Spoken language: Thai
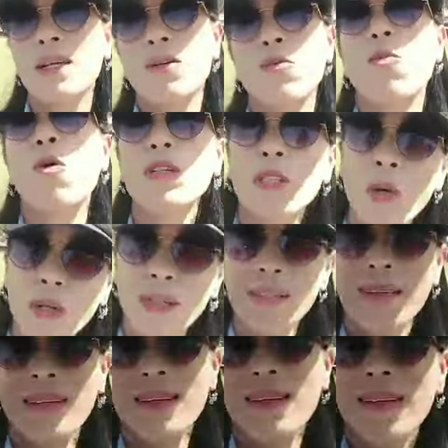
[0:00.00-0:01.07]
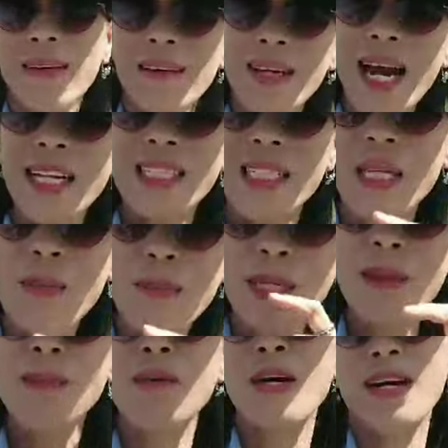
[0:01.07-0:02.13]
อุโบสถ น่าจะยิ้ม
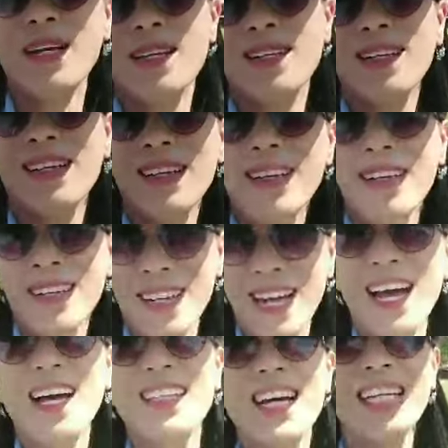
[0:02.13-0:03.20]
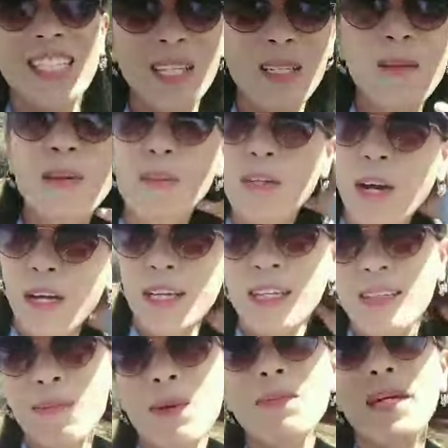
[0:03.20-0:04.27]
ยิ้มหน่อยนะคะ น่าจะยิ้มหน่อย
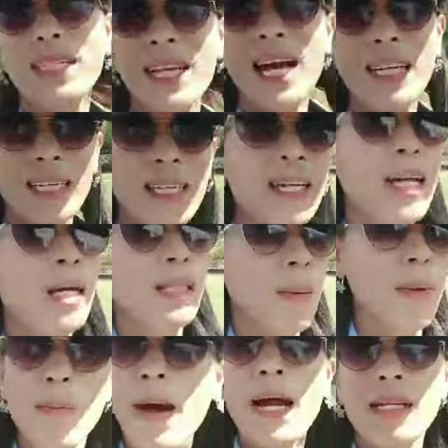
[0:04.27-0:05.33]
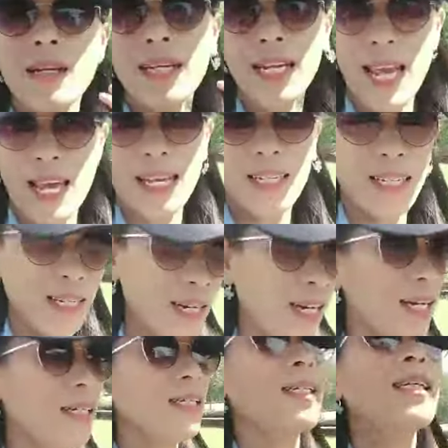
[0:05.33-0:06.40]
ไม่เหมือนกัน แต่เป็นปางเดียวกันแหละนะคะ
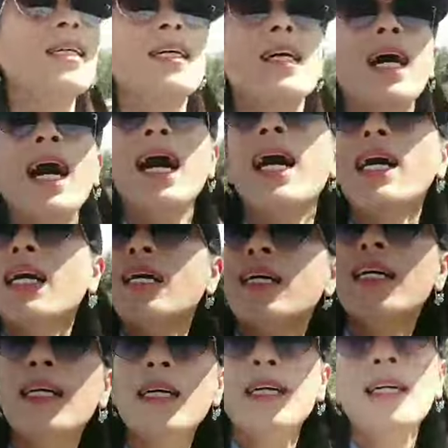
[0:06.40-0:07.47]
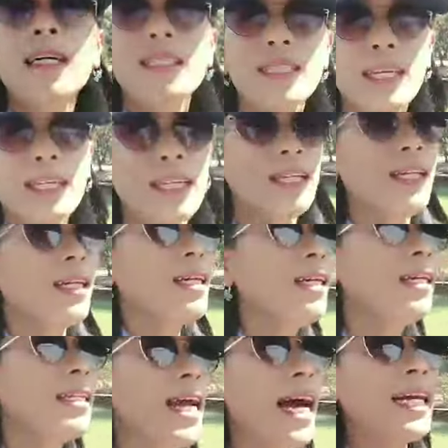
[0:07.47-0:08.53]
อ่ะเจดีย์
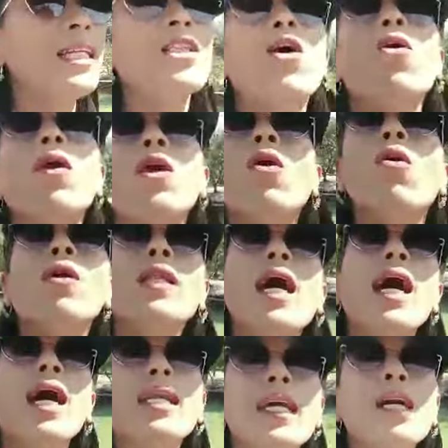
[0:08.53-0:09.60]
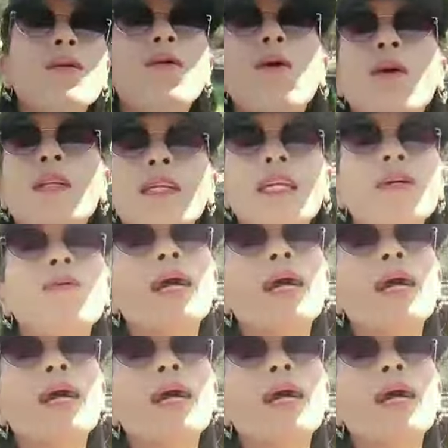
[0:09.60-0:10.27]
ใหญ่โตและโหฐานนะคะทุกคนที่